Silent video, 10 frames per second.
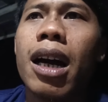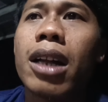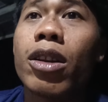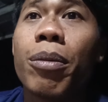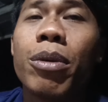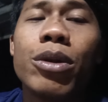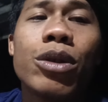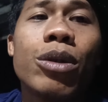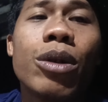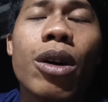ataupun
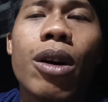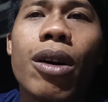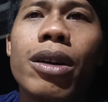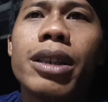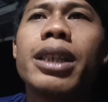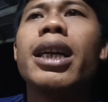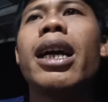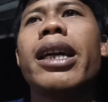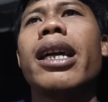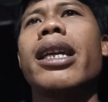jungkok,
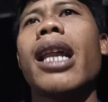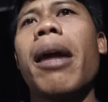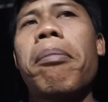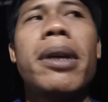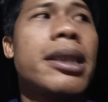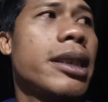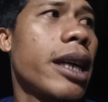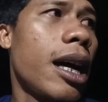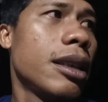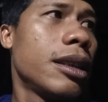dia ya nilai plus
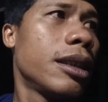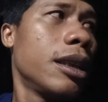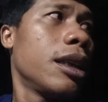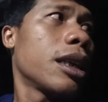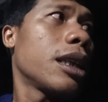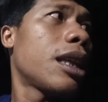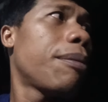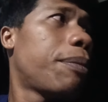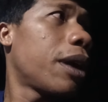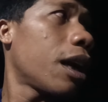ya
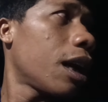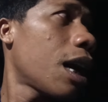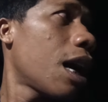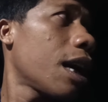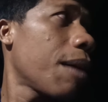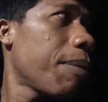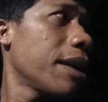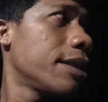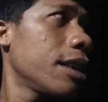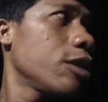kita berharap
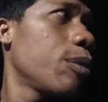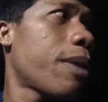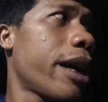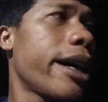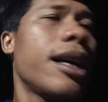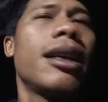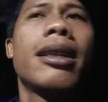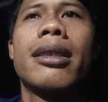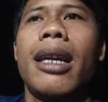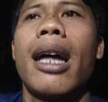aja supaya
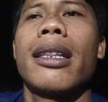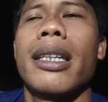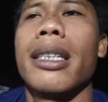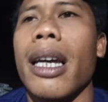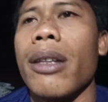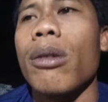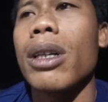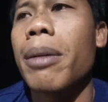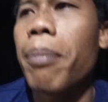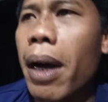nantinya itu
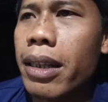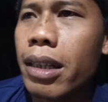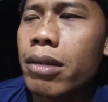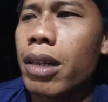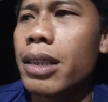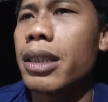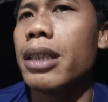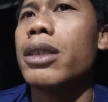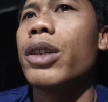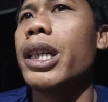kedepannya juga si
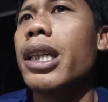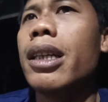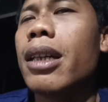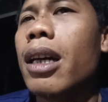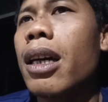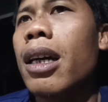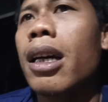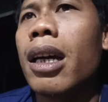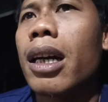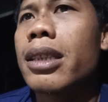Ijo ini
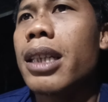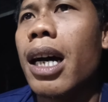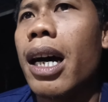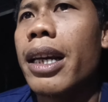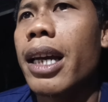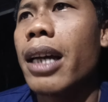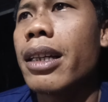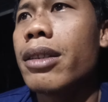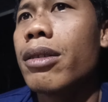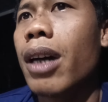
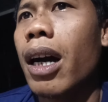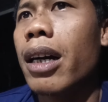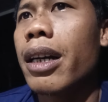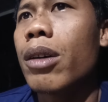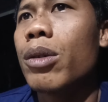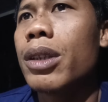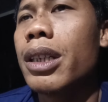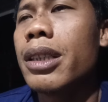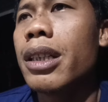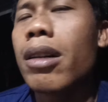kesehariannya juga
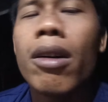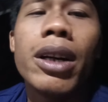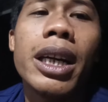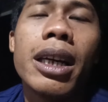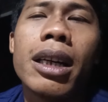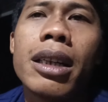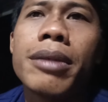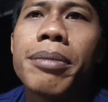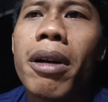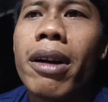ngikutin si konin
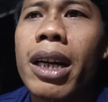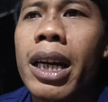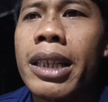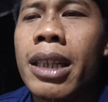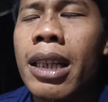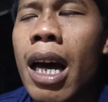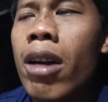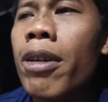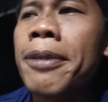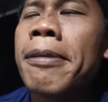bawa gereja
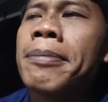tarung